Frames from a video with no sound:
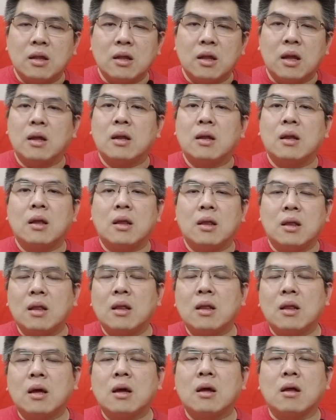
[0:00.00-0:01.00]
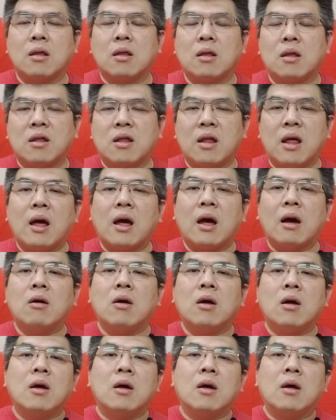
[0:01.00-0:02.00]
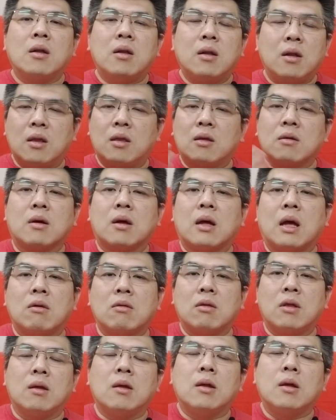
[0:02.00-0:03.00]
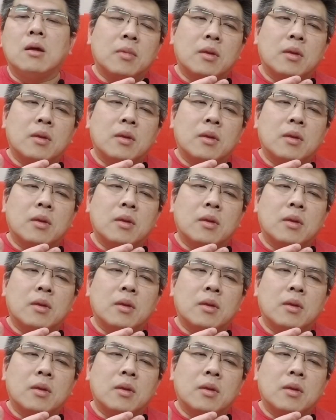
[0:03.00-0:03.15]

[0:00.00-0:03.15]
啥你那个写好，你就搞定。